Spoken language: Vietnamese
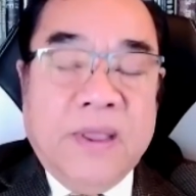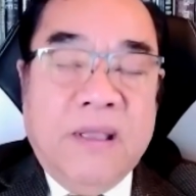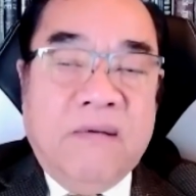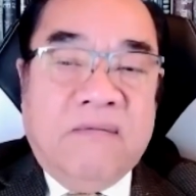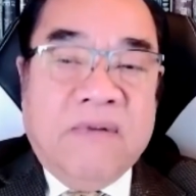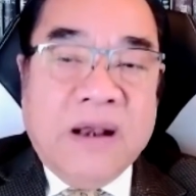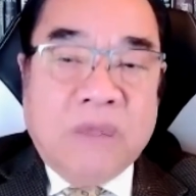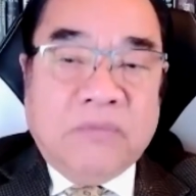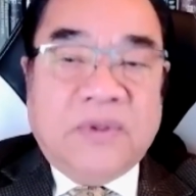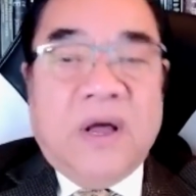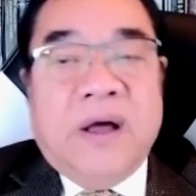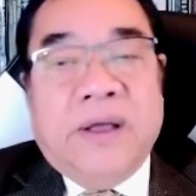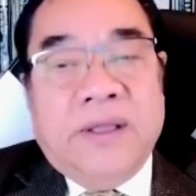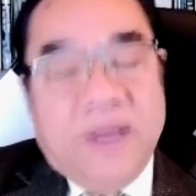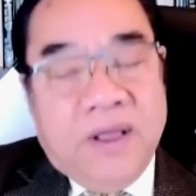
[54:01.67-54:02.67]
và đồng
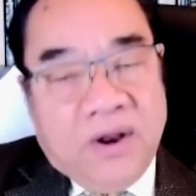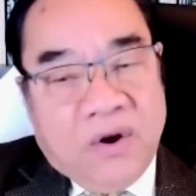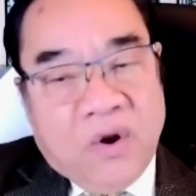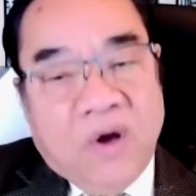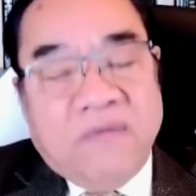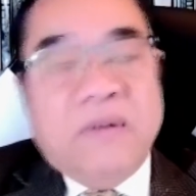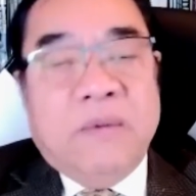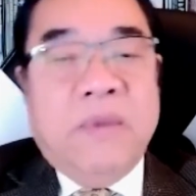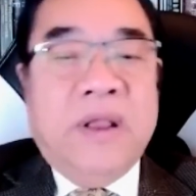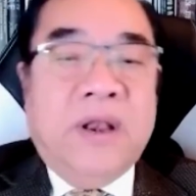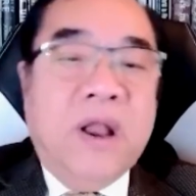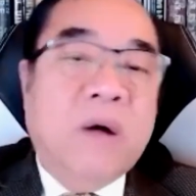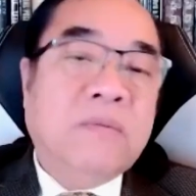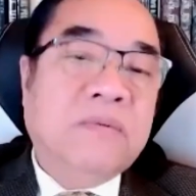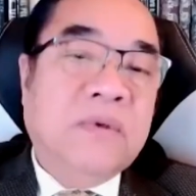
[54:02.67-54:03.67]
thời nói về Biển
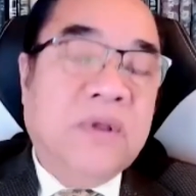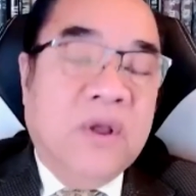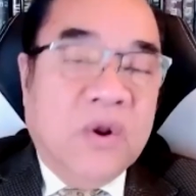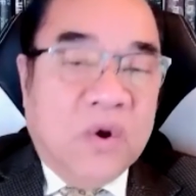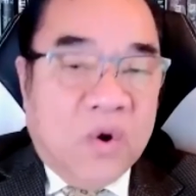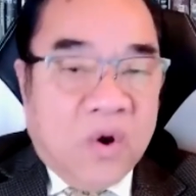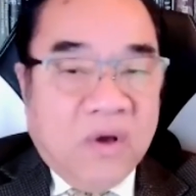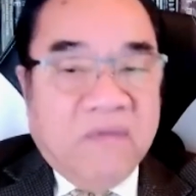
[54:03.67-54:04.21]
Đông, nói